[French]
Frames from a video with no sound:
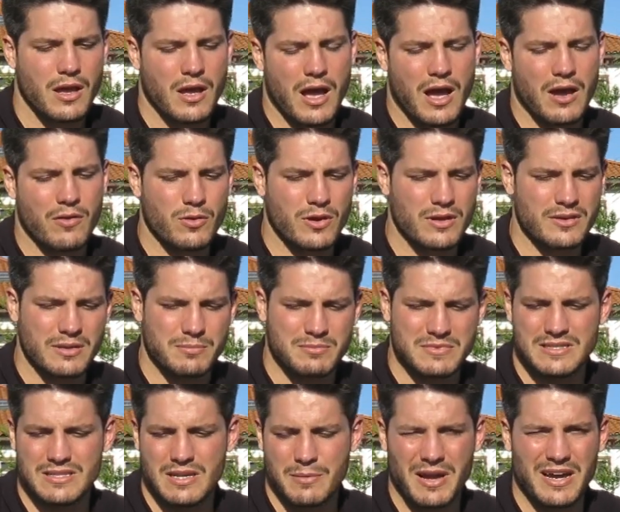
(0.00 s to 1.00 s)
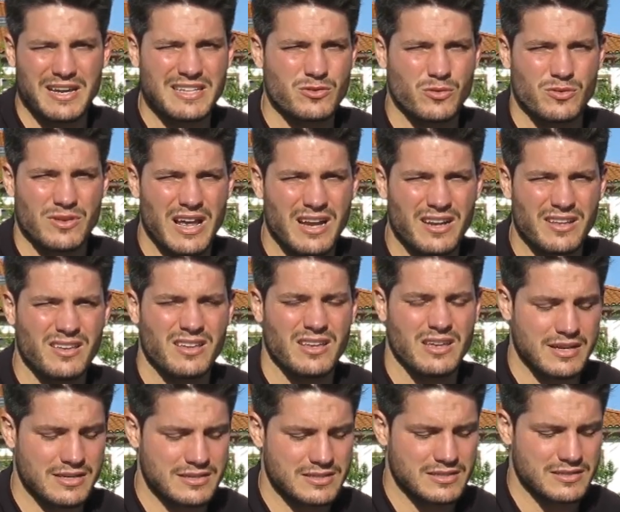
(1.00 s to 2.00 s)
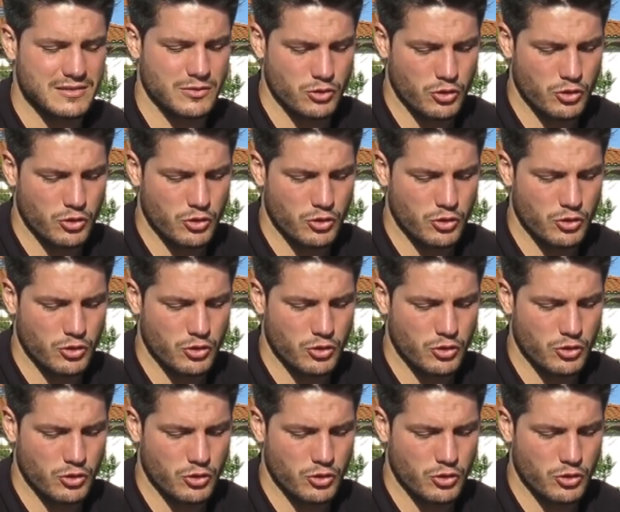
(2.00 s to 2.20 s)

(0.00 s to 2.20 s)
avoir des petites apparitions d'algues, il existe